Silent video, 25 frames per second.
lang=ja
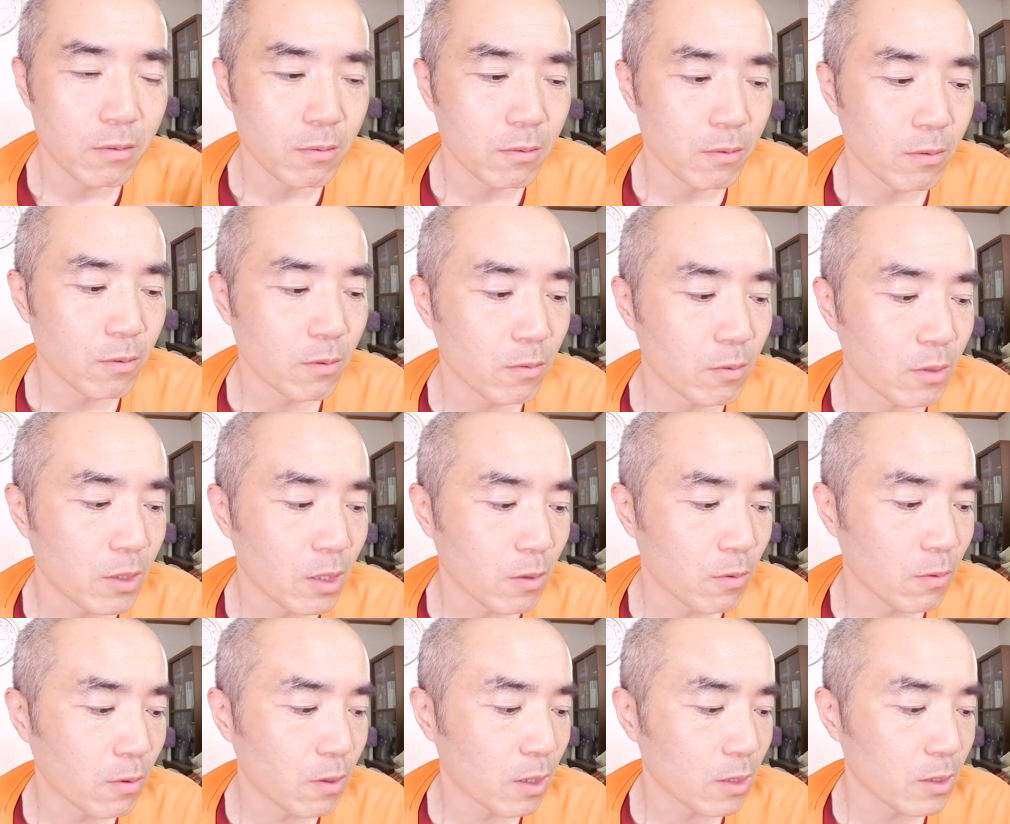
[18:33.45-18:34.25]
うん、この
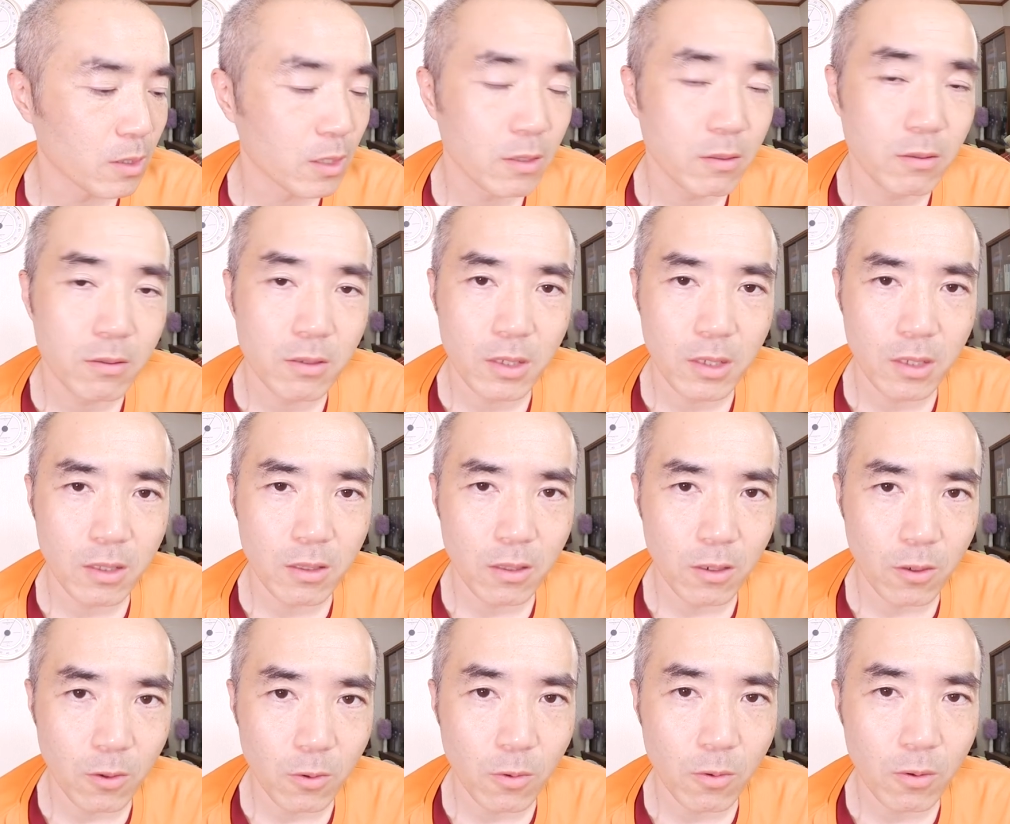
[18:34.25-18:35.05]
手のかさつき
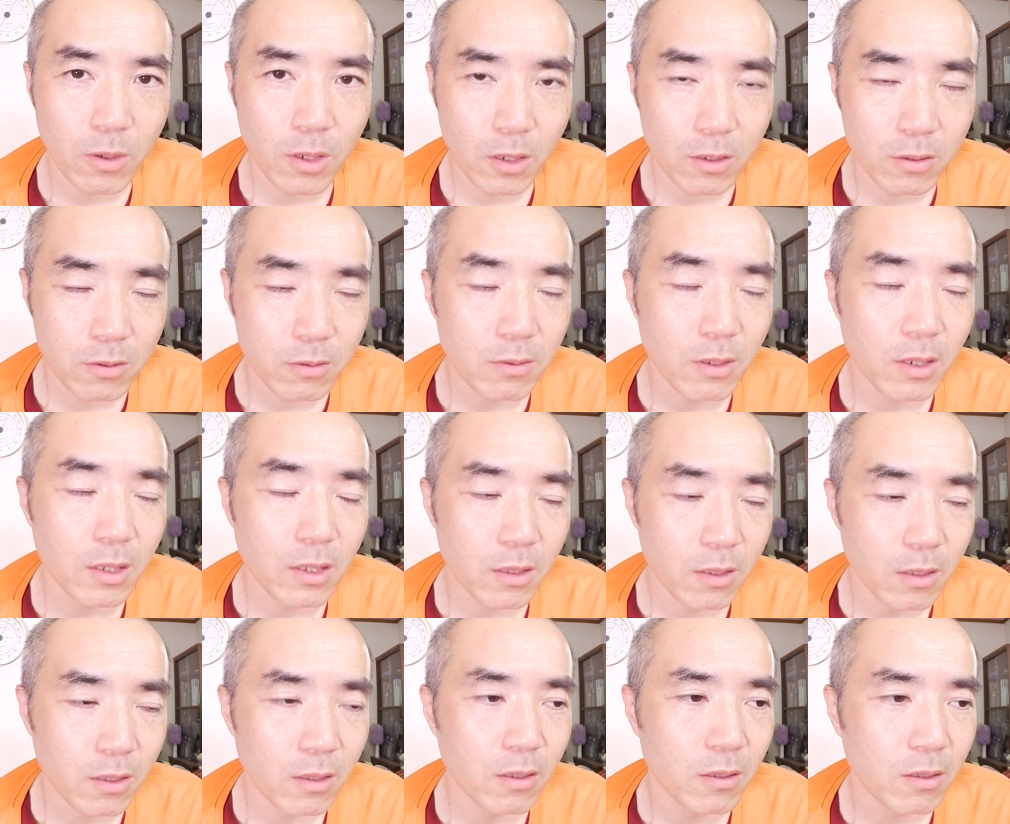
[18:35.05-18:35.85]
老化具合
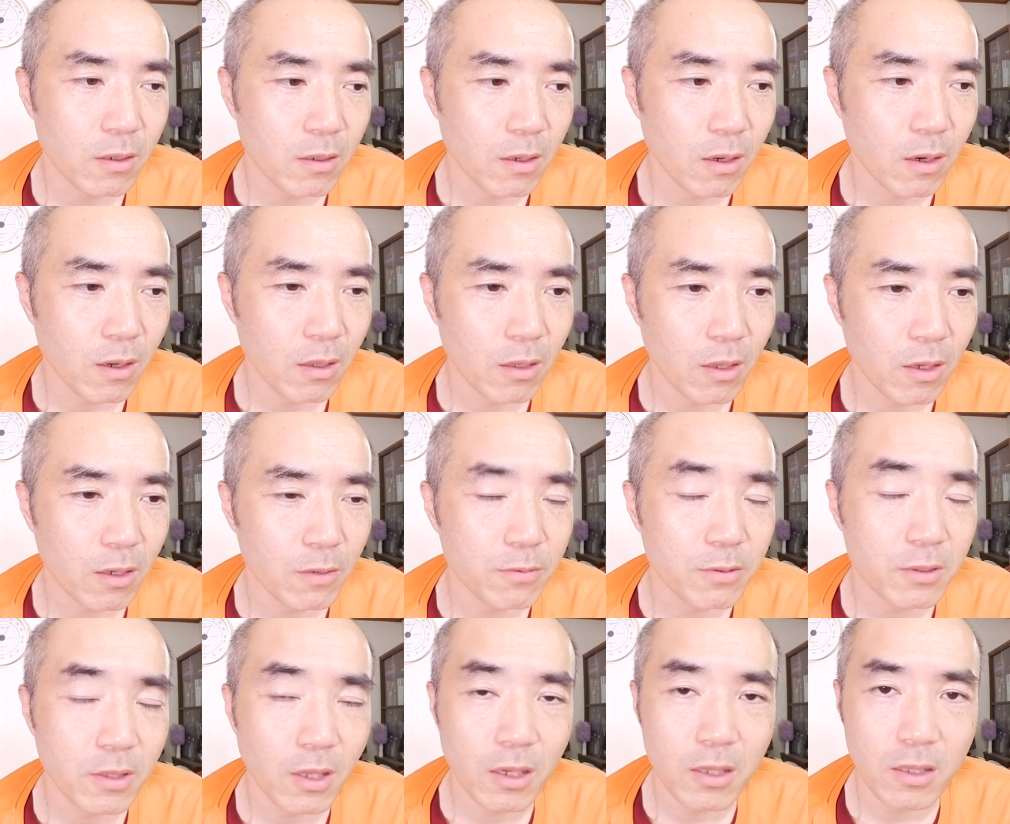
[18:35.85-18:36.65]
ね体が
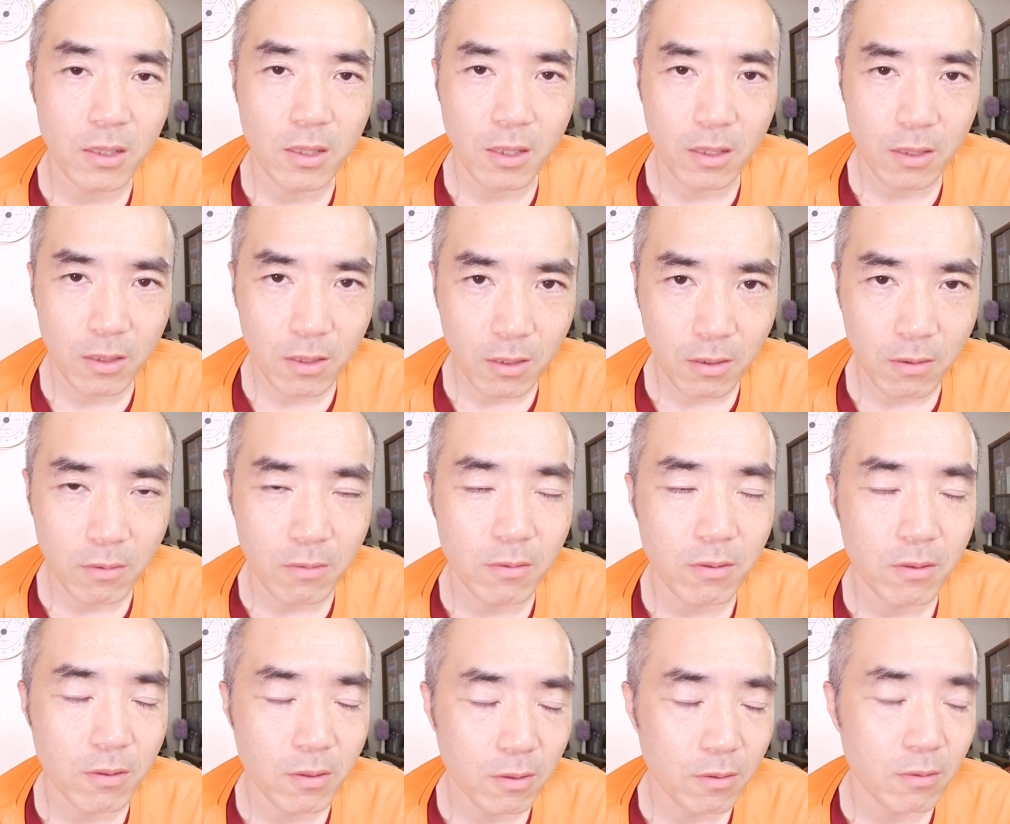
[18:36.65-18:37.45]
負担になって
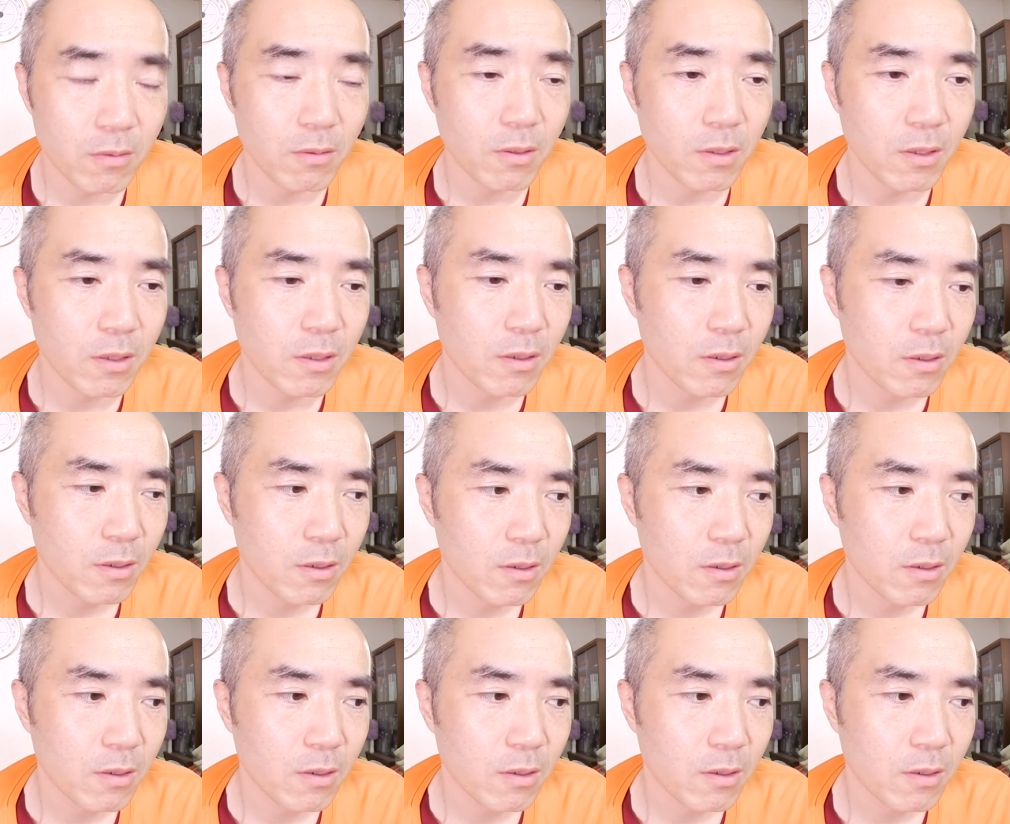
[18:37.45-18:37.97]
るっていうね